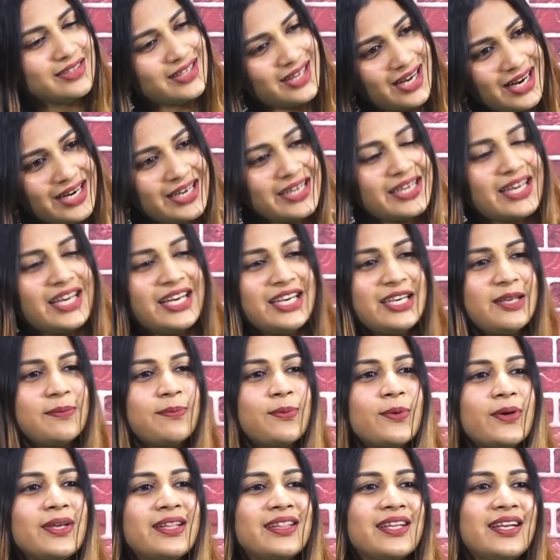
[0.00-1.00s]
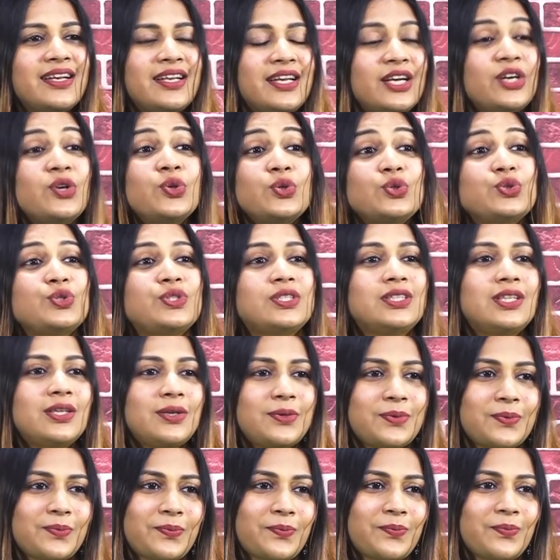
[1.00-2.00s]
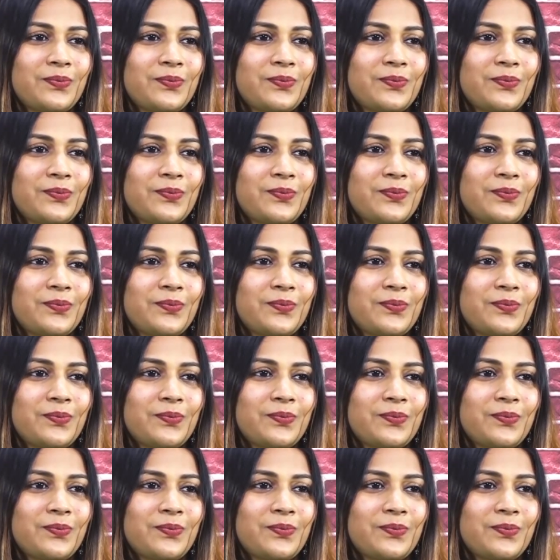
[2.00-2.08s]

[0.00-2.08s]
దానికి వెళ్ళిపోయింది అన్నట్టు చూస్తారు